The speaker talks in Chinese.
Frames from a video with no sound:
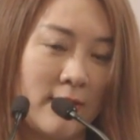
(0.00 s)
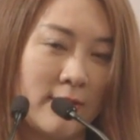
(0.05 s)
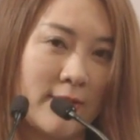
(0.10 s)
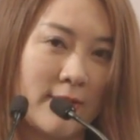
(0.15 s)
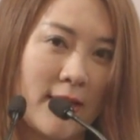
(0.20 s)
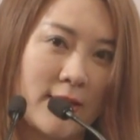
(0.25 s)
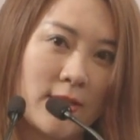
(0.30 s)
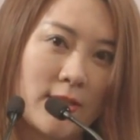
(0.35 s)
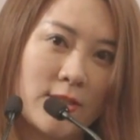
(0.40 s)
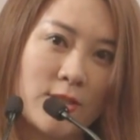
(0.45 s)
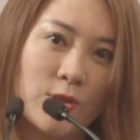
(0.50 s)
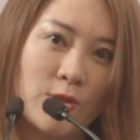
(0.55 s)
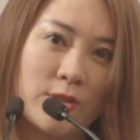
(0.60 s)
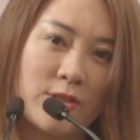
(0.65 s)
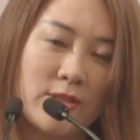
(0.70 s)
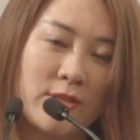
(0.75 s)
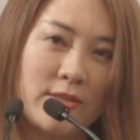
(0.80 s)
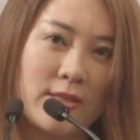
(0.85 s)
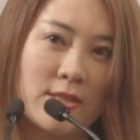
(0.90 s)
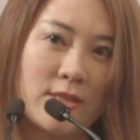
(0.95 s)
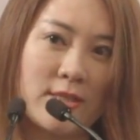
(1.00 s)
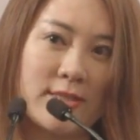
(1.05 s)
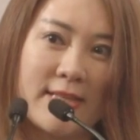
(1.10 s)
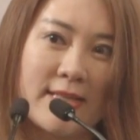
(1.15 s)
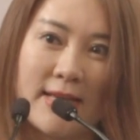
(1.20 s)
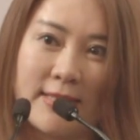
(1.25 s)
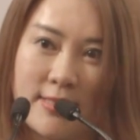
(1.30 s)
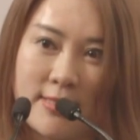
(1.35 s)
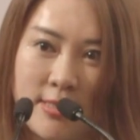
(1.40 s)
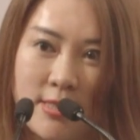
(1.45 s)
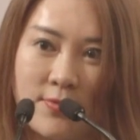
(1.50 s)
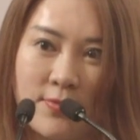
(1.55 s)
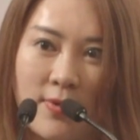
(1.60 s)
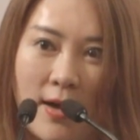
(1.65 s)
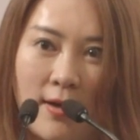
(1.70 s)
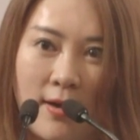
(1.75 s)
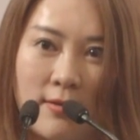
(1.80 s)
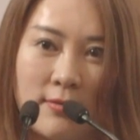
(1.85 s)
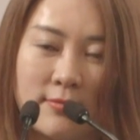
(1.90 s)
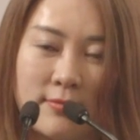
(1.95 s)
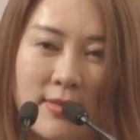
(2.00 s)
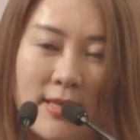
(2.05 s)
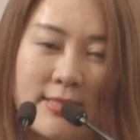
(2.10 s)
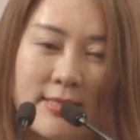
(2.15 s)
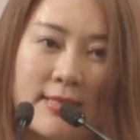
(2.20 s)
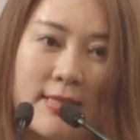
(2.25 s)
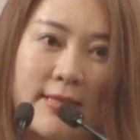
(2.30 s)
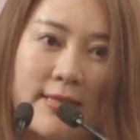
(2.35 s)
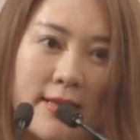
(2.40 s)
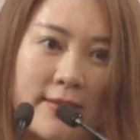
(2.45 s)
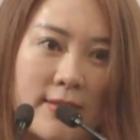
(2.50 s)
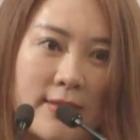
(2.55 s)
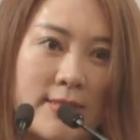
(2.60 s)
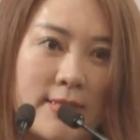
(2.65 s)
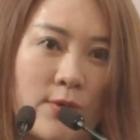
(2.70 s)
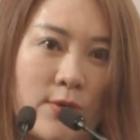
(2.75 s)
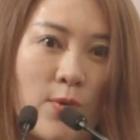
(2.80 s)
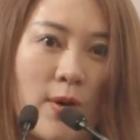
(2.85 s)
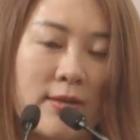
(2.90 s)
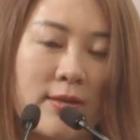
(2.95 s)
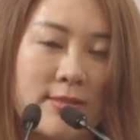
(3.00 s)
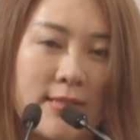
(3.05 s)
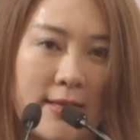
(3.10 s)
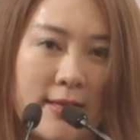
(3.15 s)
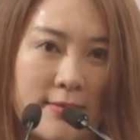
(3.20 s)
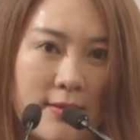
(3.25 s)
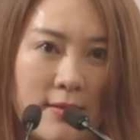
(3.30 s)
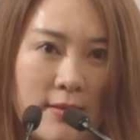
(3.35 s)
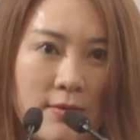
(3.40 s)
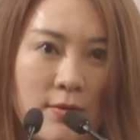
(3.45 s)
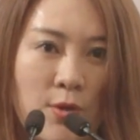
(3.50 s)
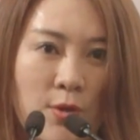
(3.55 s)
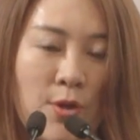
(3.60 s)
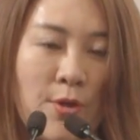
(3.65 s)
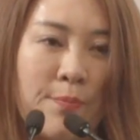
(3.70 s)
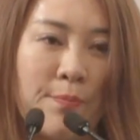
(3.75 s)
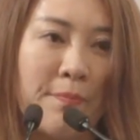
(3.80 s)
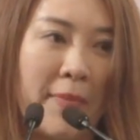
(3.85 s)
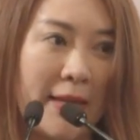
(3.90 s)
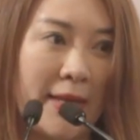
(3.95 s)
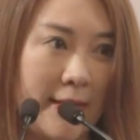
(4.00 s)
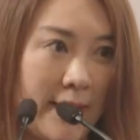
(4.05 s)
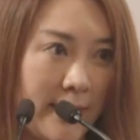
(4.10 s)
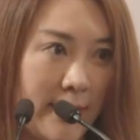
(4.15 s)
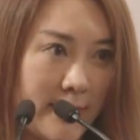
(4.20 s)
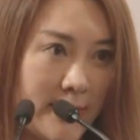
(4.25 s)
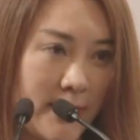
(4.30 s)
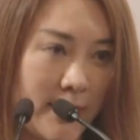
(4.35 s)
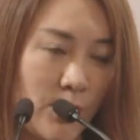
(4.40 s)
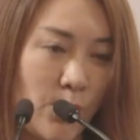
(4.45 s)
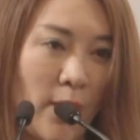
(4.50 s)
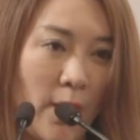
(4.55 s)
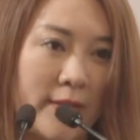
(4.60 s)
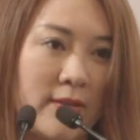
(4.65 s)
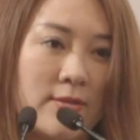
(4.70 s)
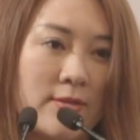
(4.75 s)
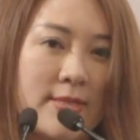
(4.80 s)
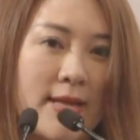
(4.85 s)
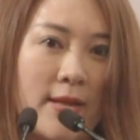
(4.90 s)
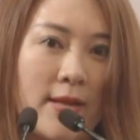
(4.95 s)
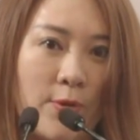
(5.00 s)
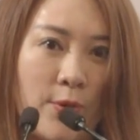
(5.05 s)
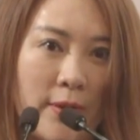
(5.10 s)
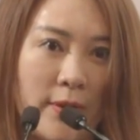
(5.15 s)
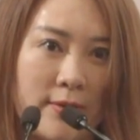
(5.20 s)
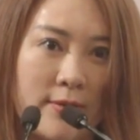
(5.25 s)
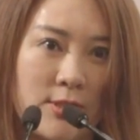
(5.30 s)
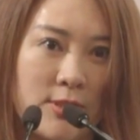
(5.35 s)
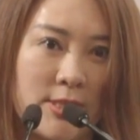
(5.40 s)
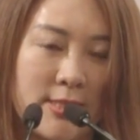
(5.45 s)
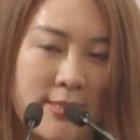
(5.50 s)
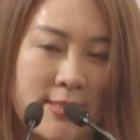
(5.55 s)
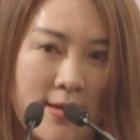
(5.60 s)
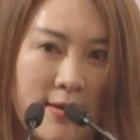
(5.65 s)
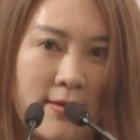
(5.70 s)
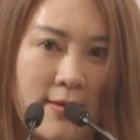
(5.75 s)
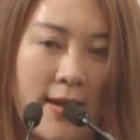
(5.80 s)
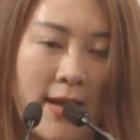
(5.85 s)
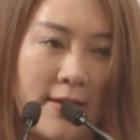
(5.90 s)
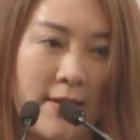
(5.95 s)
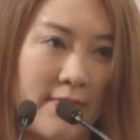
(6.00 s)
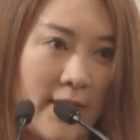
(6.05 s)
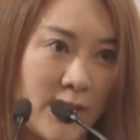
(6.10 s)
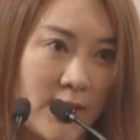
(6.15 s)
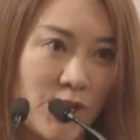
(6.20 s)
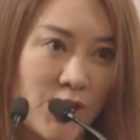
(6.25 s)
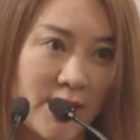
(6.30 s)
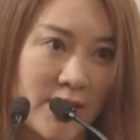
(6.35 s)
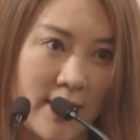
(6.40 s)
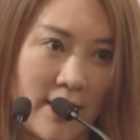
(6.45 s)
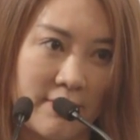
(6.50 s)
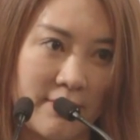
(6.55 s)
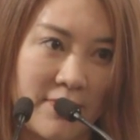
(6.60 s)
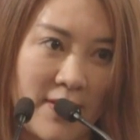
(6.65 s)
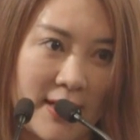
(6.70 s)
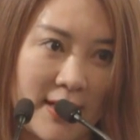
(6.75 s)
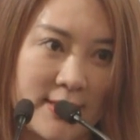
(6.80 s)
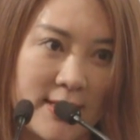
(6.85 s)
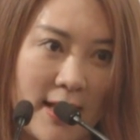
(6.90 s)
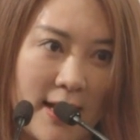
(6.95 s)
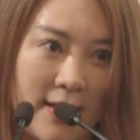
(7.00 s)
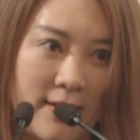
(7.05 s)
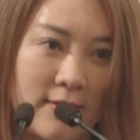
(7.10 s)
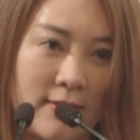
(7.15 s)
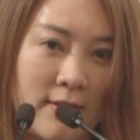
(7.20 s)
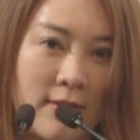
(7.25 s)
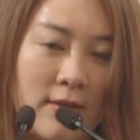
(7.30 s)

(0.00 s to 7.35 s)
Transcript: 那这这是在既往。那今年的情况下呢？美联集团的战略呢是向海外市场发展。